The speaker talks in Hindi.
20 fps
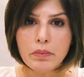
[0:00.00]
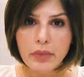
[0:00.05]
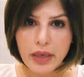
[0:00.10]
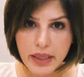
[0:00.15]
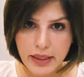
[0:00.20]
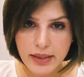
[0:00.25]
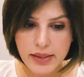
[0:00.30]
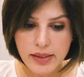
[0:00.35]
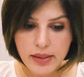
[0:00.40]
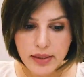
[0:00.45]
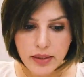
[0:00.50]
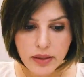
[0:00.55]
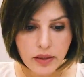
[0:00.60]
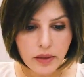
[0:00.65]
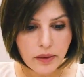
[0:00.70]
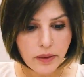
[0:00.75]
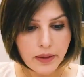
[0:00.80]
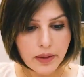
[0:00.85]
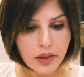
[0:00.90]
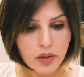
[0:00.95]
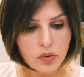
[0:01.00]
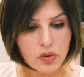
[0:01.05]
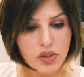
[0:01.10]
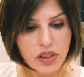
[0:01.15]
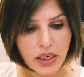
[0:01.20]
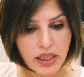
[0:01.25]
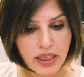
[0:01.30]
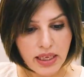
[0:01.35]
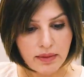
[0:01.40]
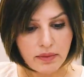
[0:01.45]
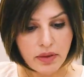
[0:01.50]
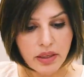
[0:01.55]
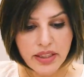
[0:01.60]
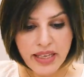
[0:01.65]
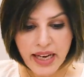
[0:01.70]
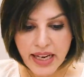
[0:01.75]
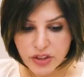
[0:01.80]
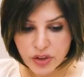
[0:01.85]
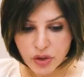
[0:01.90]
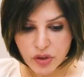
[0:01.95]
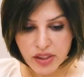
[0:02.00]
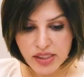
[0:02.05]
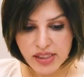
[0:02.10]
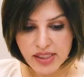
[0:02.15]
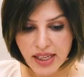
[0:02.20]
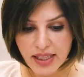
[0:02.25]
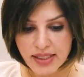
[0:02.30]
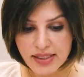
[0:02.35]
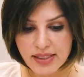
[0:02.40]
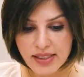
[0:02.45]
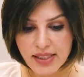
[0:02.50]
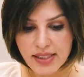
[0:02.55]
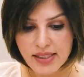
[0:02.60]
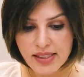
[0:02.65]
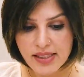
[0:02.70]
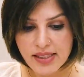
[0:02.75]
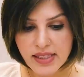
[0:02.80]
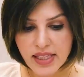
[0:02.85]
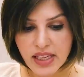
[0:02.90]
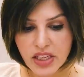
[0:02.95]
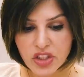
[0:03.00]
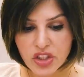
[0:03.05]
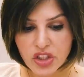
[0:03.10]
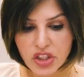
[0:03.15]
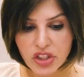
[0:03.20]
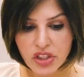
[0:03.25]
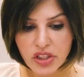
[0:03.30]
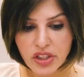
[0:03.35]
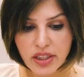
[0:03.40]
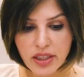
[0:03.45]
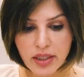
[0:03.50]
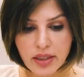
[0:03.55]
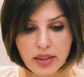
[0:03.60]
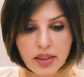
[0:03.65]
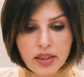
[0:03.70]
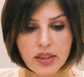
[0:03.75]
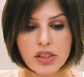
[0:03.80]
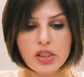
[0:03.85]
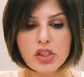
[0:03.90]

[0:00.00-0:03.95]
मेडिसन उसके अलावा नेचुरल साइंसेस इंजीनियरिंग